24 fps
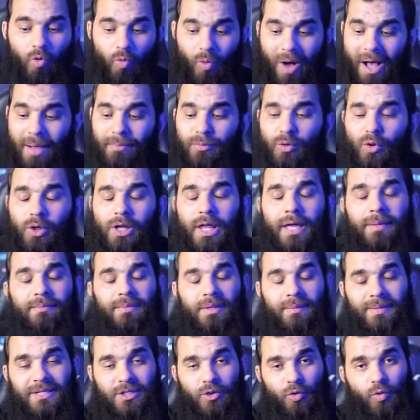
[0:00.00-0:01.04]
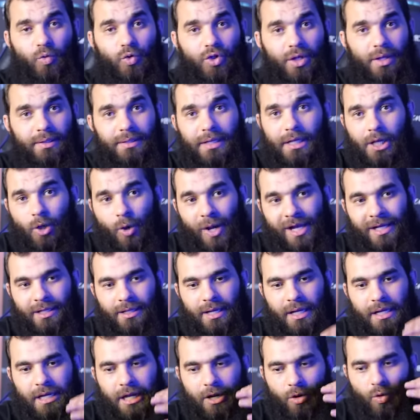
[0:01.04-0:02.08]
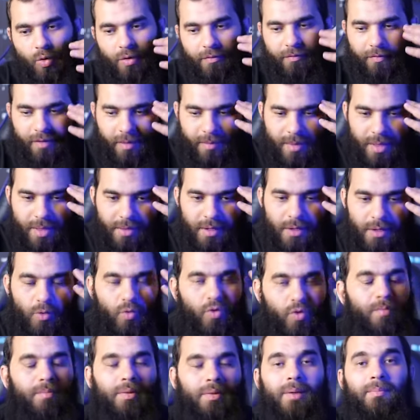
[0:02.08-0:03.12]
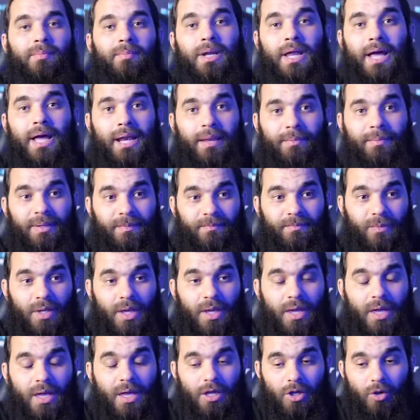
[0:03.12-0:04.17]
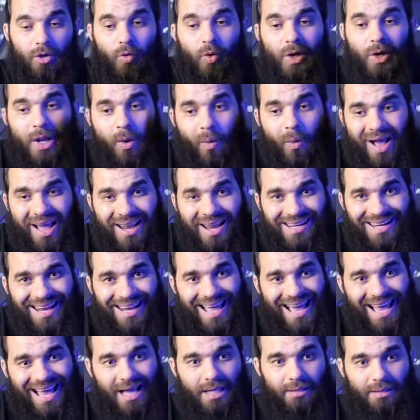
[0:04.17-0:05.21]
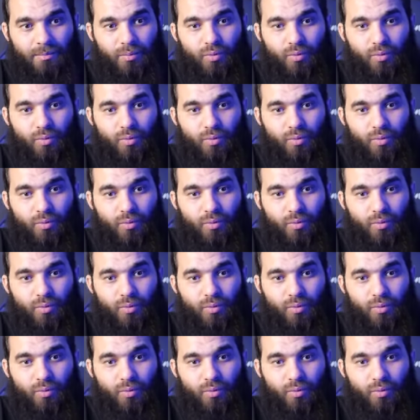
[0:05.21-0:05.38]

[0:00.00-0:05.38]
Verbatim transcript: وعبد الله بن مسعود رضي الله عنه كان يقول فما ظنكم برب العالمين يقول لو أن أحد